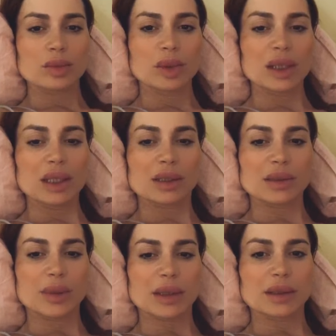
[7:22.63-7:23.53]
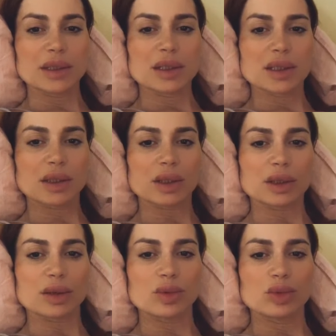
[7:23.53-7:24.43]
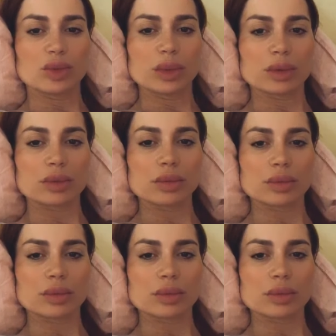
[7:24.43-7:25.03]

Нет, ребят, не делала я губы.